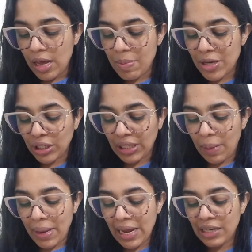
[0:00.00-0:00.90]

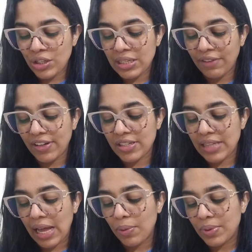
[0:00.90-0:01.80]
Imediatamente se
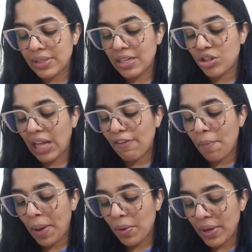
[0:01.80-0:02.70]
afastaram os que
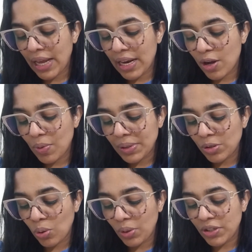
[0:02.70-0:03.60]
estavam para o inquirir com
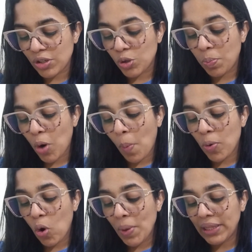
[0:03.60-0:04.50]
açoites. O
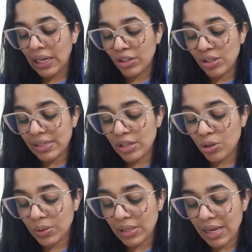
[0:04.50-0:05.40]
próprio comandante
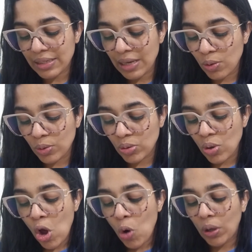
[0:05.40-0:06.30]
sentiu-se receoso
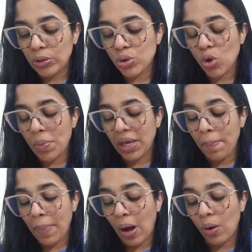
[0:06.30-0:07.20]
quando soube que
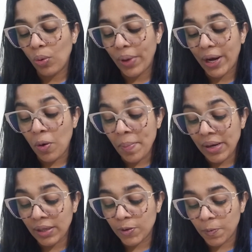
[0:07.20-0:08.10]
Paulo era
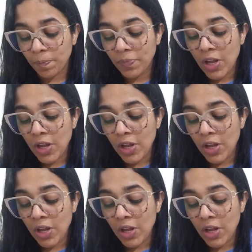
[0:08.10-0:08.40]
romano